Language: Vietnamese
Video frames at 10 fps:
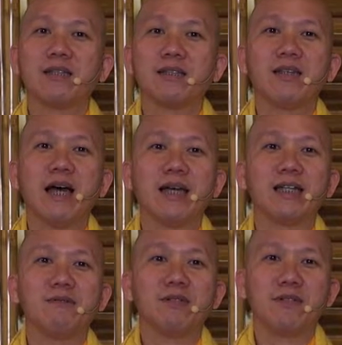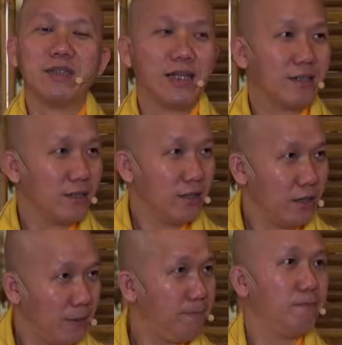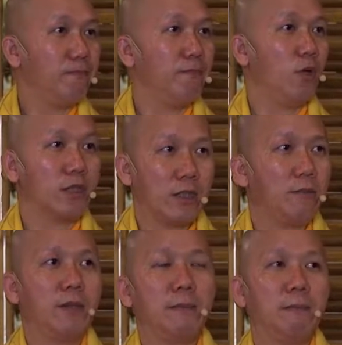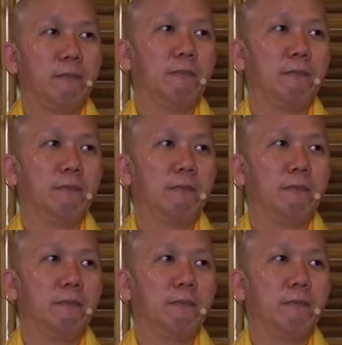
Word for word: về tứ đại đó mình phải nhắc về cái nghiệp quan trọng lắm